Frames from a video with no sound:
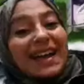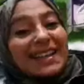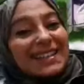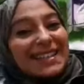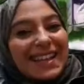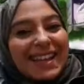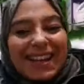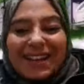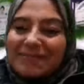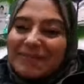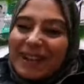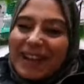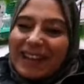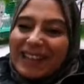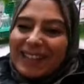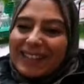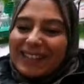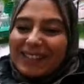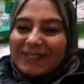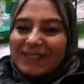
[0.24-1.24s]
السلام
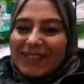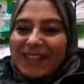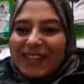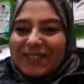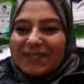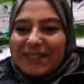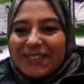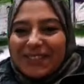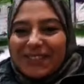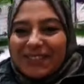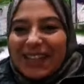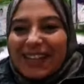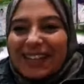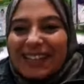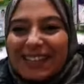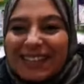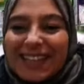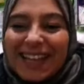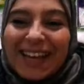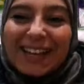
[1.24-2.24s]
عليكم ورحمة
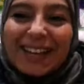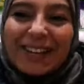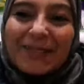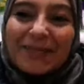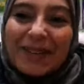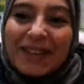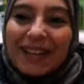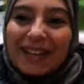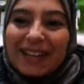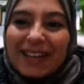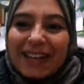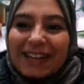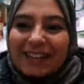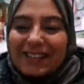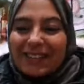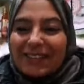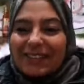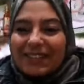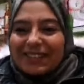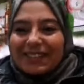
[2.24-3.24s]
الله تعالى
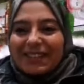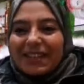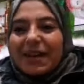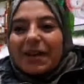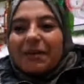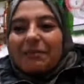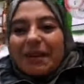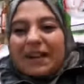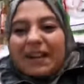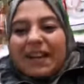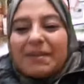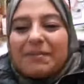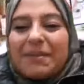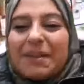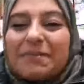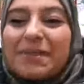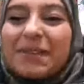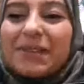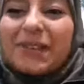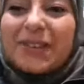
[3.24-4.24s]
وبركاته
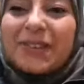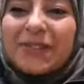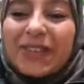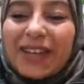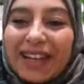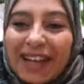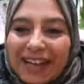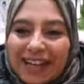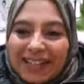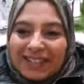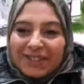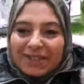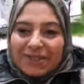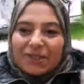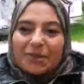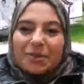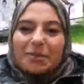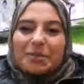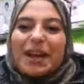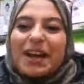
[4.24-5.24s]
مرحبا بكم في قناة
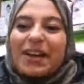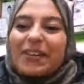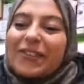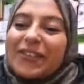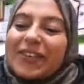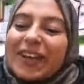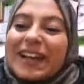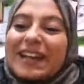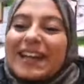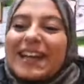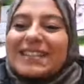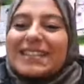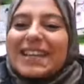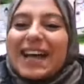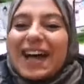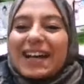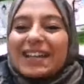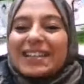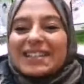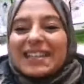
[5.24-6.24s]
اختكم في
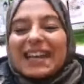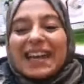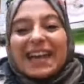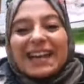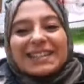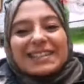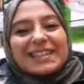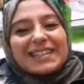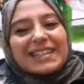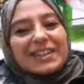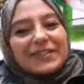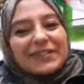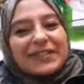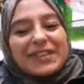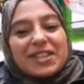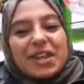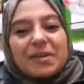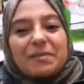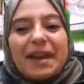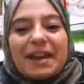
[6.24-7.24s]
قناتها صحتي
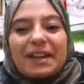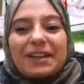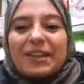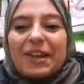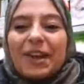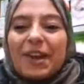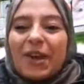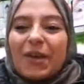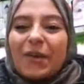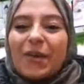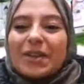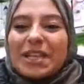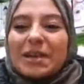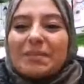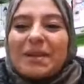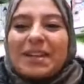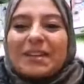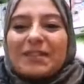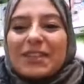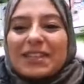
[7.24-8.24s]
في جمالي
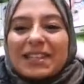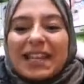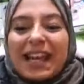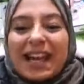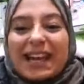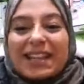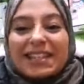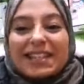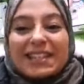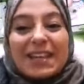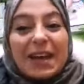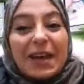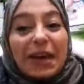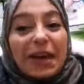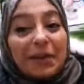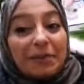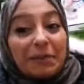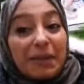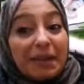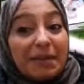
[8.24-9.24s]
وجمالي في صحتي
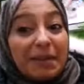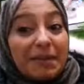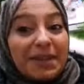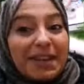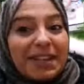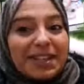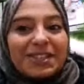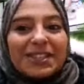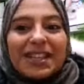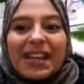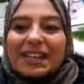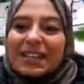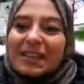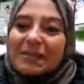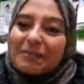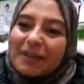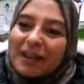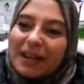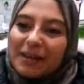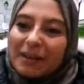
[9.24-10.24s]
مرحبا بالناس الجداد
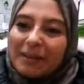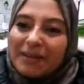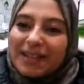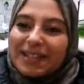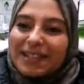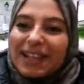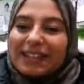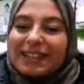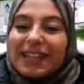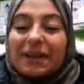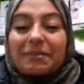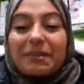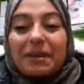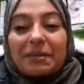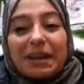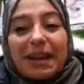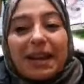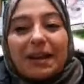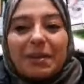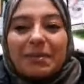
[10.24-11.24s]
مرحبا بالناس القدام
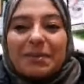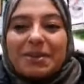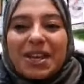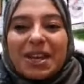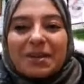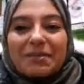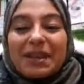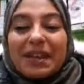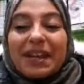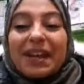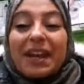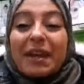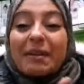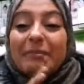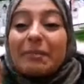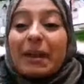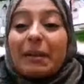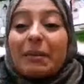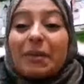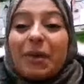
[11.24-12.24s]
مرحبا بالجميع
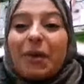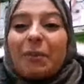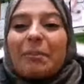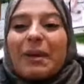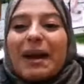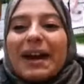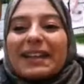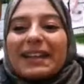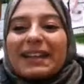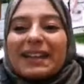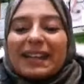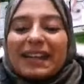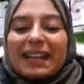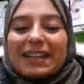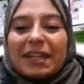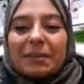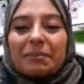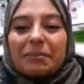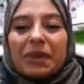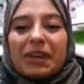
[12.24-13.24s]
مرحبا الامهات اللي
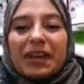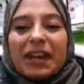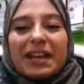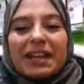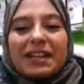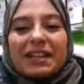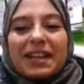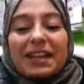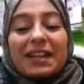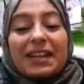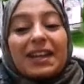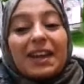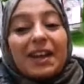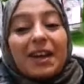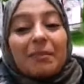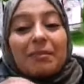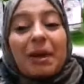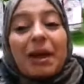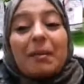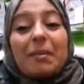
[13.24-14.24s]
انضموا للقناه ديالي
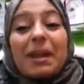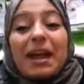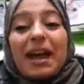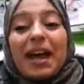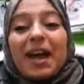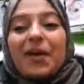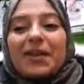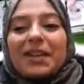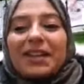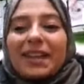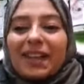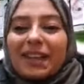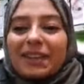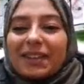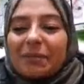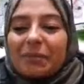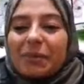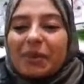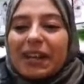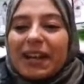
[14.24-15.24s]
مرحبا الاخوات اللي
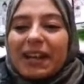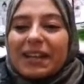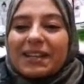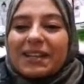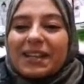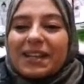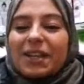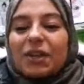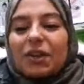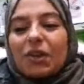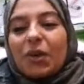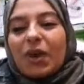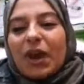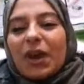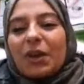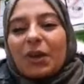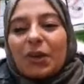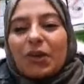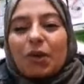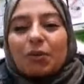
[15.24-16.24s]
انضموا للقناه ديالي
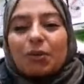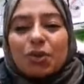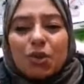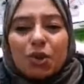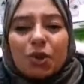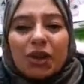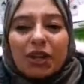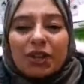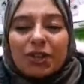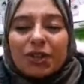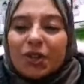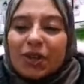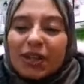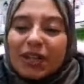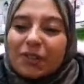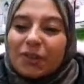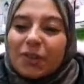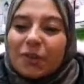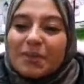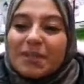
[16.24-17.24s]
وكنقول لهم شكرا
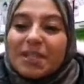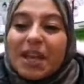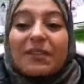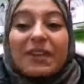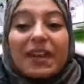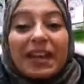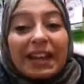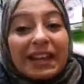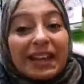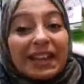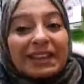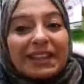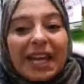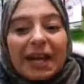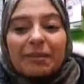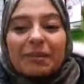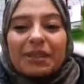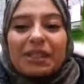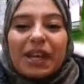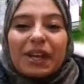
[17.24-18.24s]
شكرا لكم بزاف
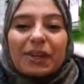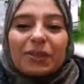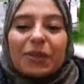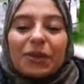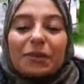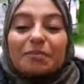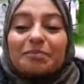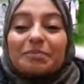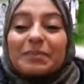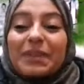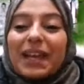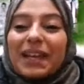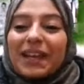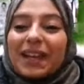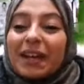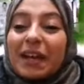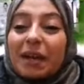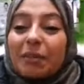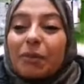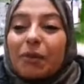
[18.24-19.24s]
للدعم ديالكم
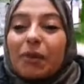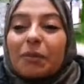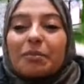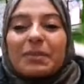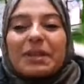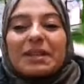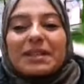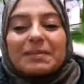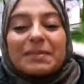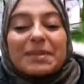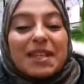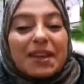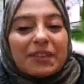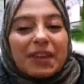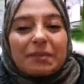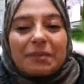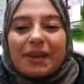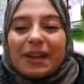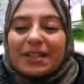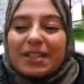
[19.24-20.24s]
كنحبكم بزاف
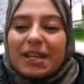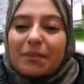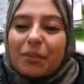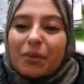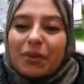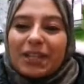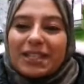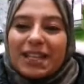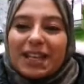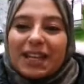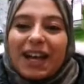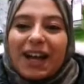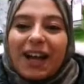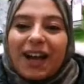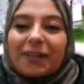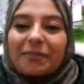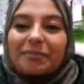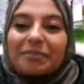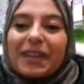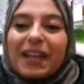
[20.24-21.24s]
كما كتحبوني
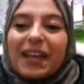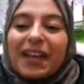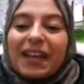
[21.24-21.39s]
صراحه